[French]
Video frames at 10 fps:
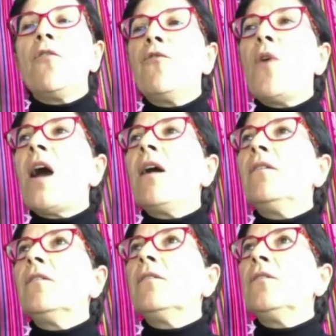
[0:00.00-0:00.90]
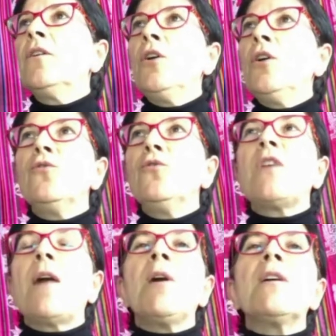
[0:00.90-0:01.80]
On voit euh,
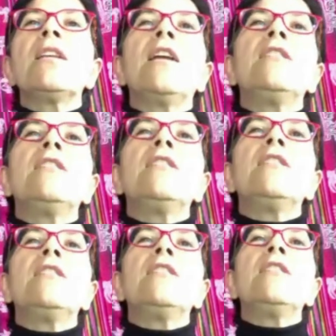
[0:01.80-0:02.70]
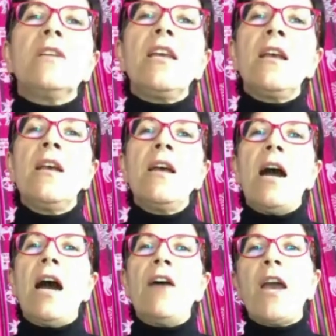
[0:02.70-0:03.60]
notamment qu'il y a des difficultés
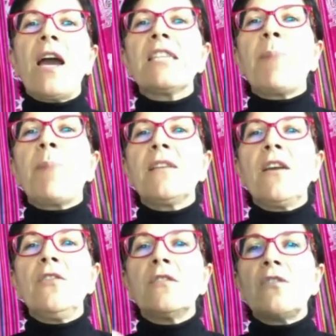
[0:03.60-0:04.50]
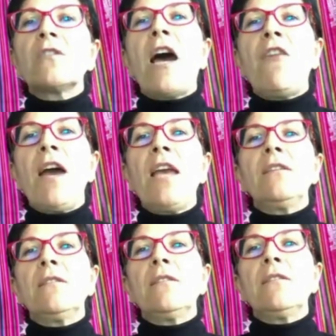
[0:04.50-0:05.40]
à faire respecter un temps de
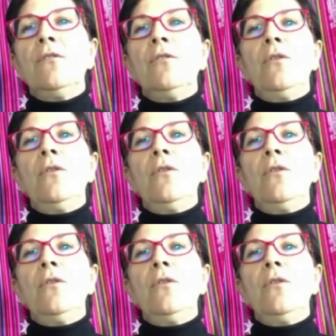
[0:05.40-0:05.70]
travail euh,